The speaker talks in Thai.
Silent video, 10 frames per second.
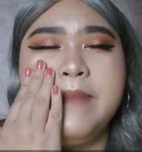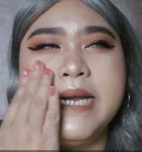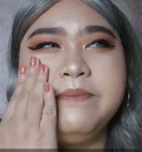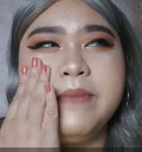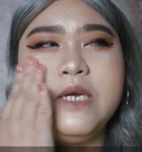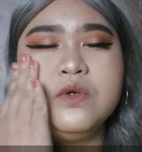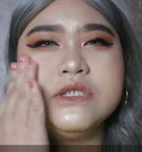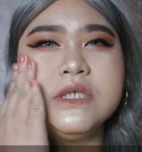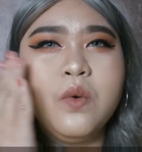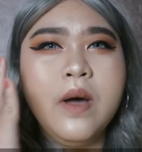มันไม่รู้
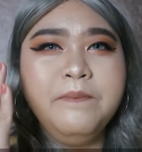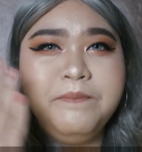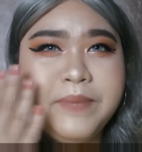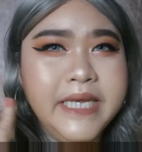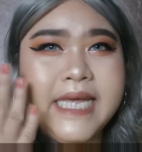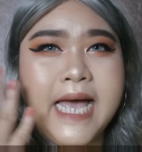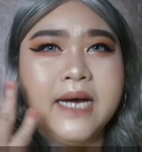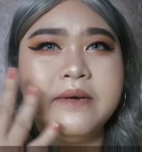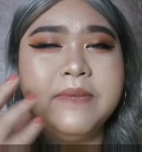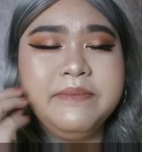สึกว่าเปียก
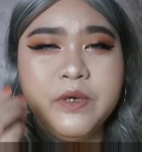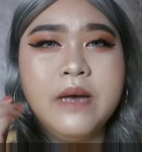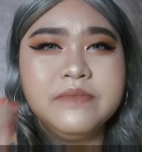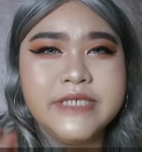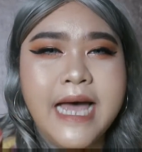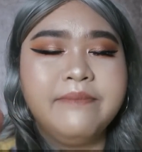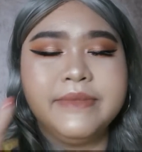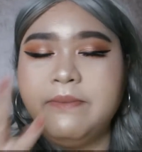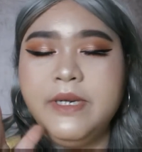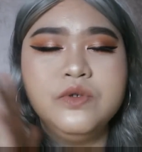มันมีความฉ่ำ
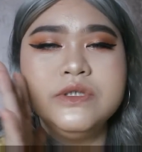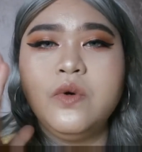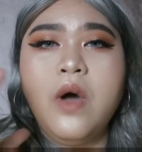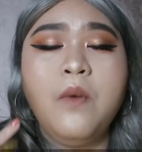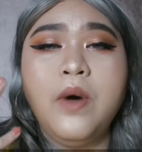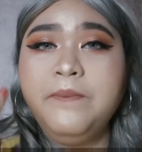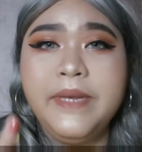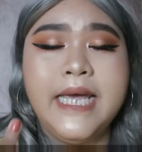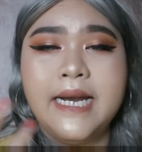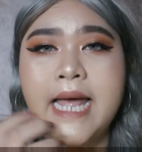แต่ไม่รู้สึกคำว่า
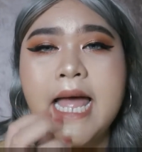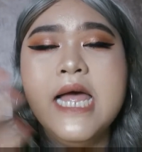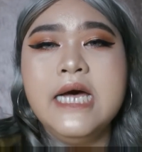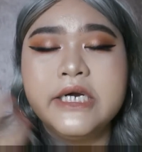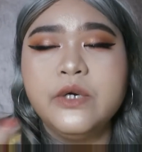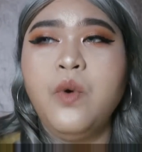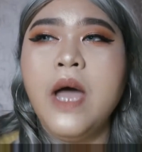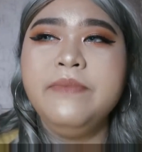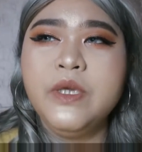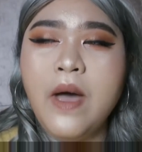เปียกนะคะหรือว่า
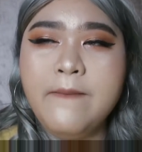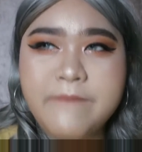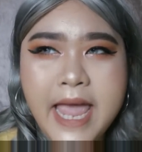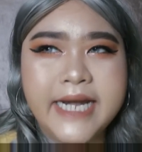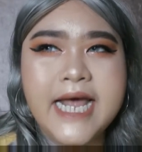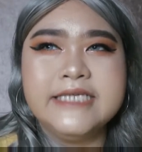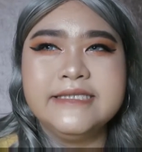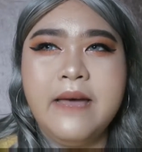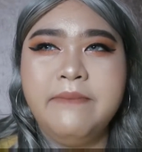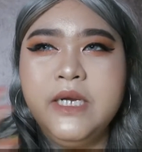มีความแมต
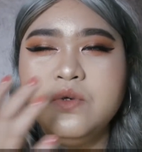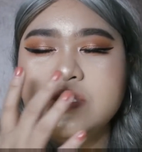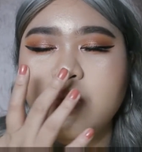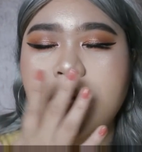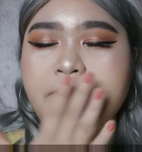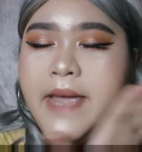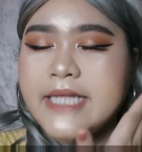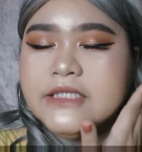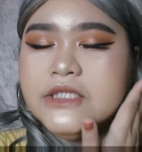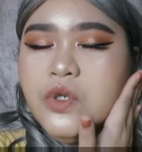แต่ไม่รู้สึกว่าแม
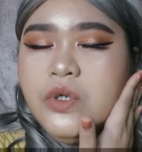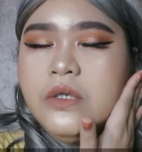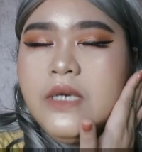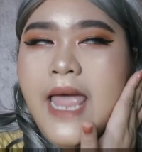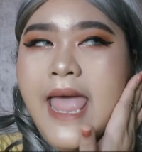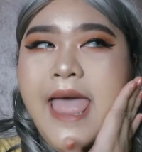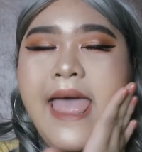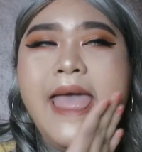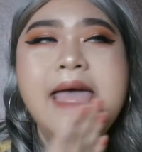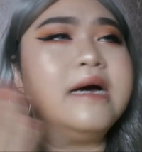ตจน
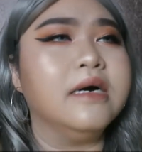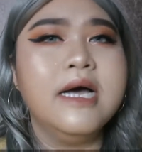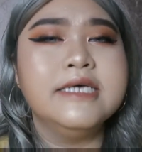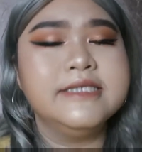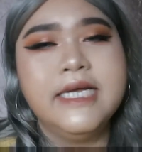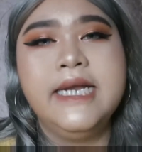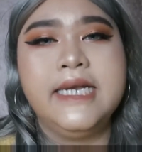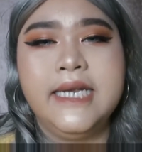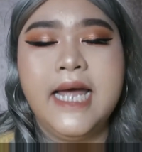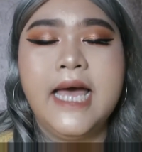แห้งสนิท
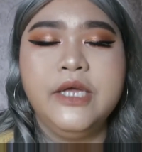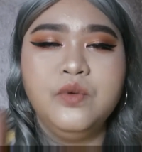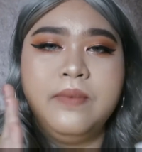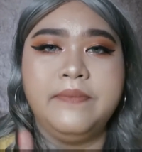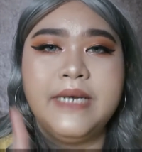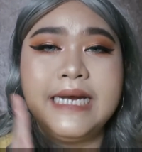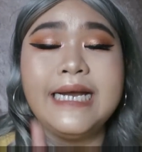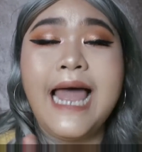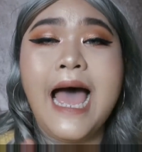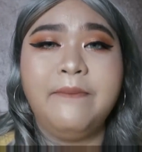นะคะ อยู่แบบก
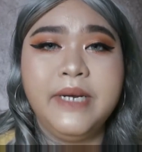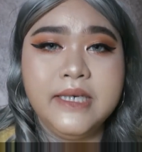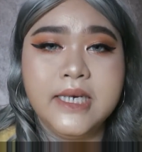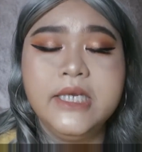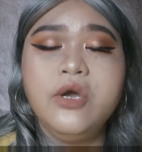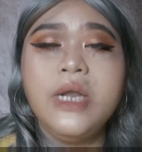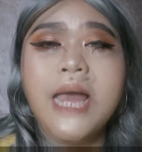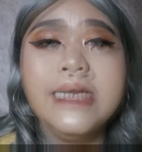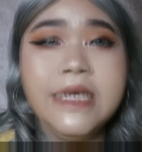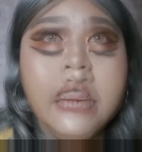ลางๆเป็นเนื้อที่ค่อน
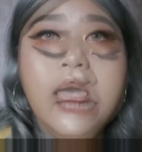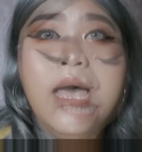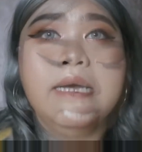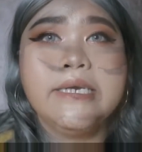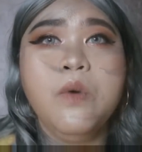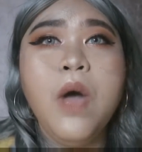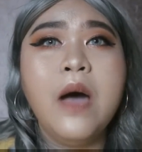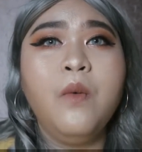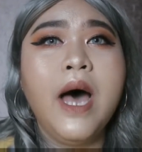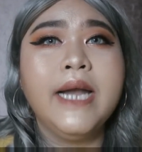ข้างดีนะคะ ระหว่า
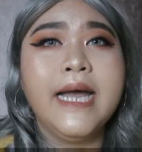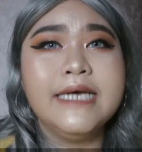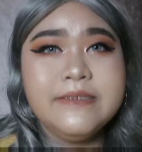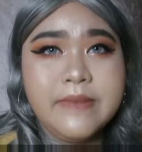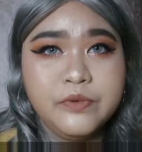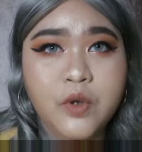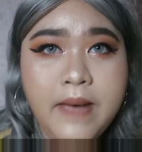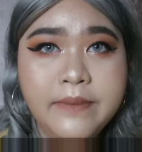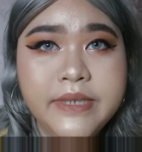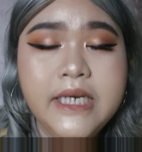งวันนะคะสำหรับตัว
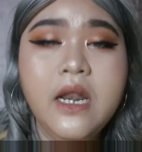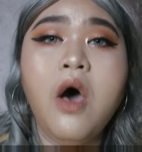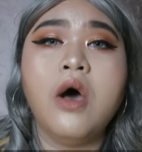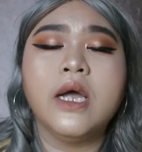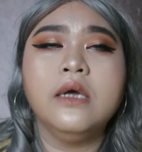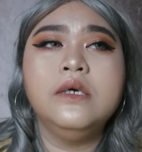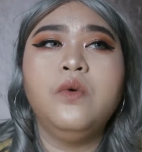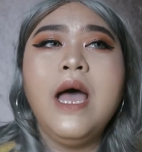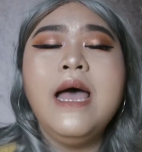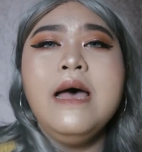บาล์ที่ลองก็คือ
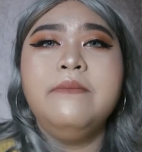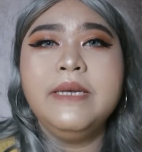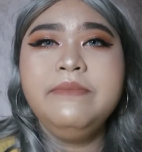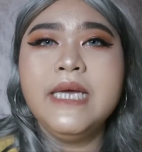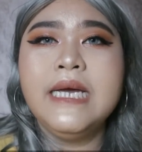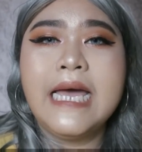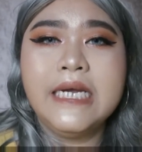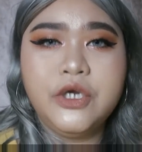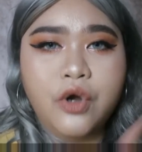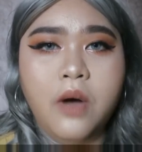ว่าไม่มีอาการ
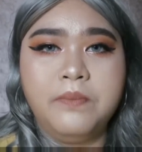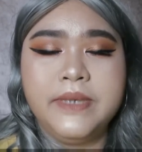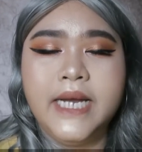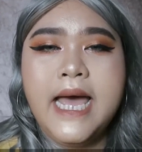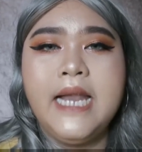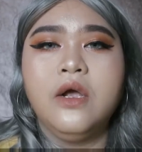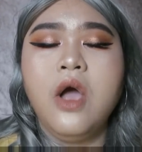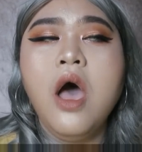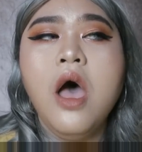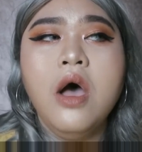ดรอปนะคะ แล้ว
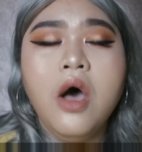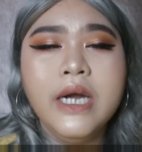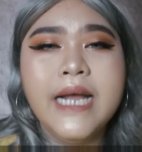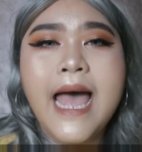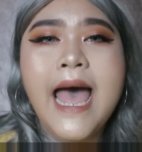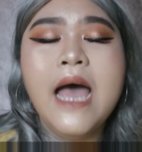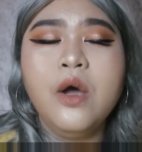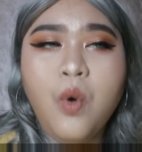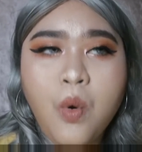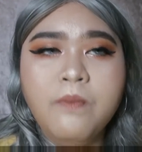ก็ค่อนข้าง
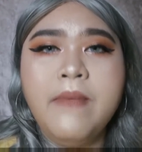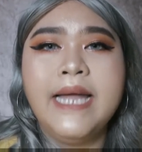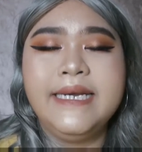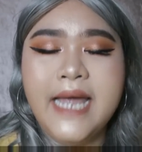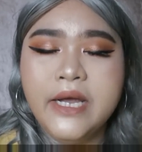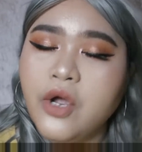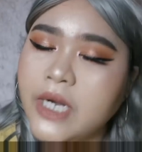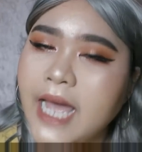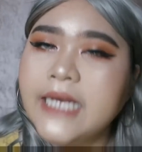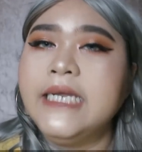คุมมันได้ค่อ
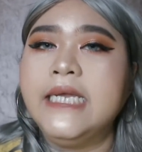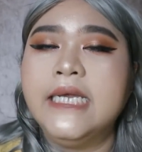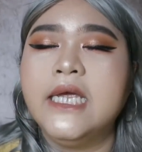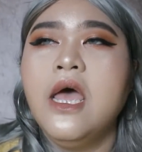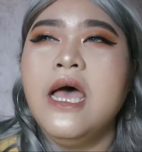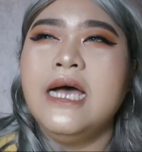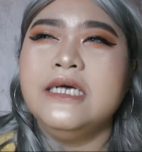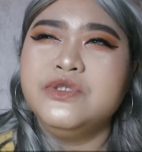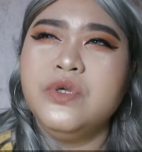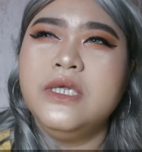นข้างดี
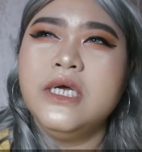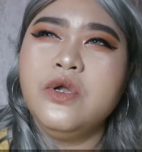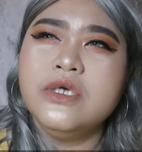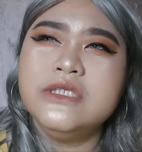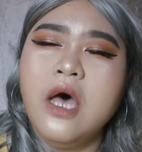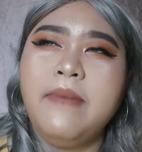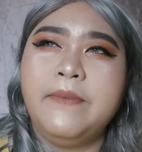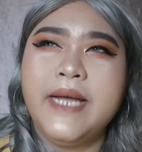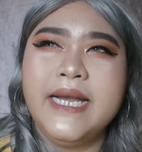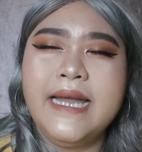ส่วนเรื่องทดสอบแบ
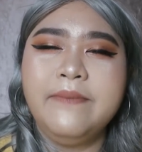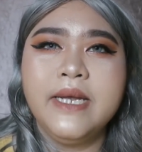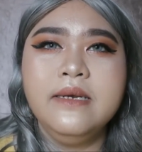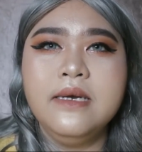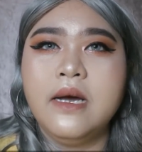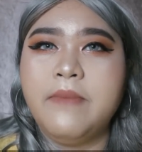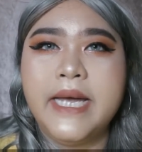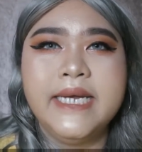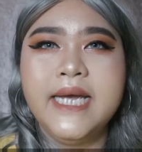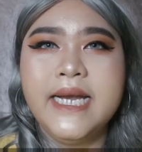บกันน้ำกันเหงื่อไหม
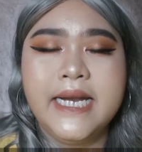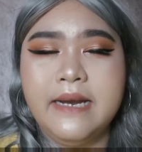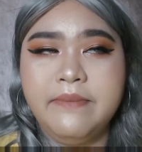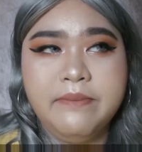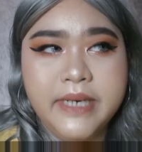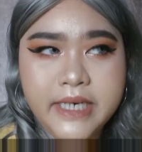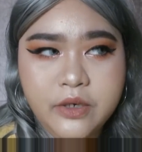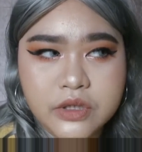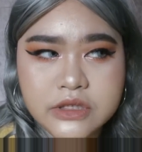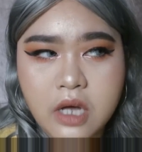ขนาดนั้นปั๊ไม่ได้
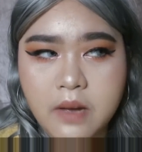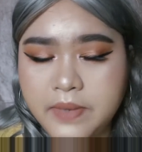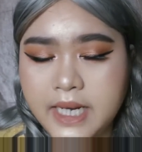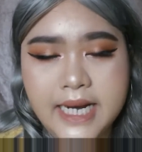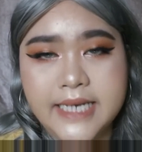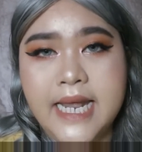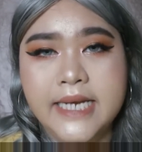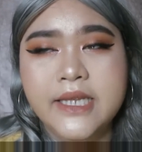ทดสอบขนาดนั้น